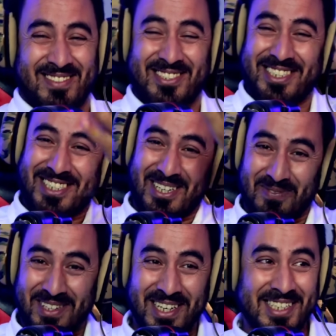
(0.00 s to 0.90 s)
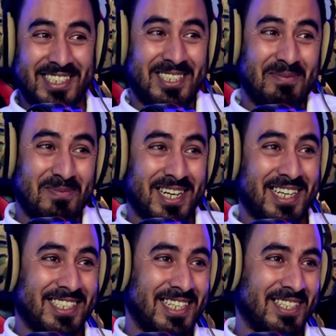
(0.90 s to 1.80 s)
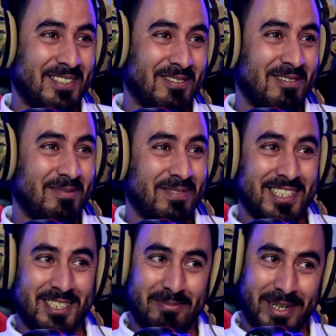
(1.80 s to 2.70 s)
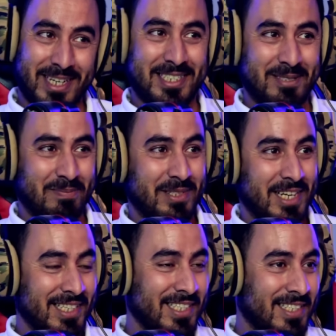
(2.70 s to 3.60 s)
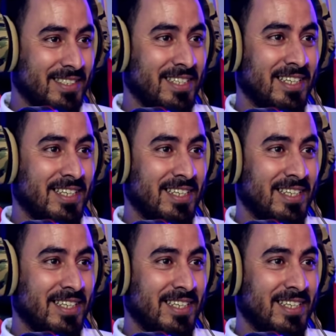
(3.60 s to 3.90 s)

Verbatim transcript: الشعب الشعب ما لقاش العاد السلوبيه جا باغي يسبنا حنا